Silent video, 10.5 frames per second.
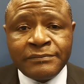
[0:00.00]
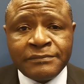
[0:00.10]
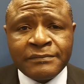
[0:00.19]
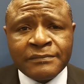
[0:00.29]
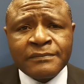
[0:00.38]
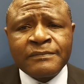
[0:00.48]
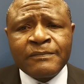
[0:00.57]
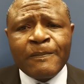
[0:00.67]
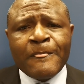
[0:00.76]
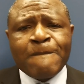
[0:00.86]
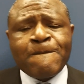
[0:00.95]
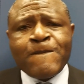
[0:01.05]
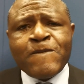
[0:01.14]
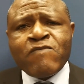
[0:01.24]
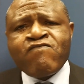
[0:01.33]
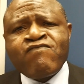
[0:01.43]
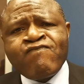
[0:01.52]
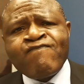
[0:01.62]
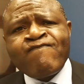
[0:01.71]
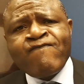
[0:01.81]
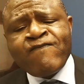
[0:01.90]
Eh, ma nel caso per esempio di
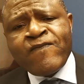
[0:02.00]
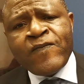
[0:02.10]
ingrossamento della